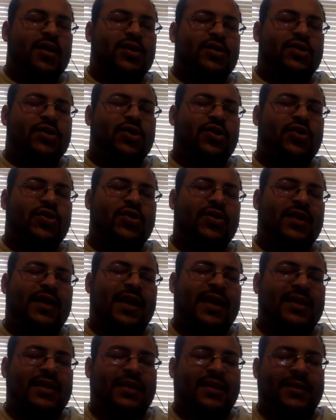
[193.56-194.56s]
Dios
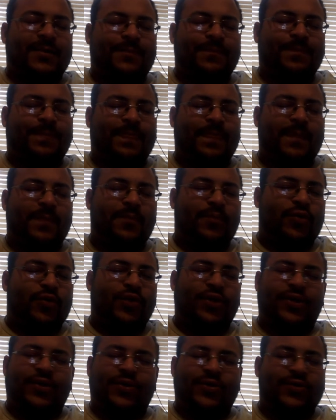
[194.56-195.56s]
grande,
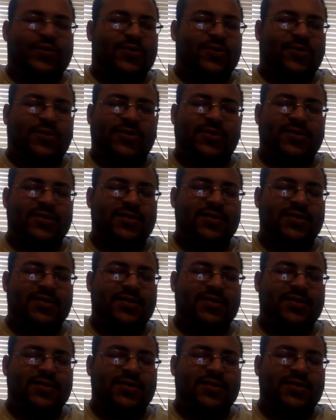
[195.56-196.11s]
poderoso,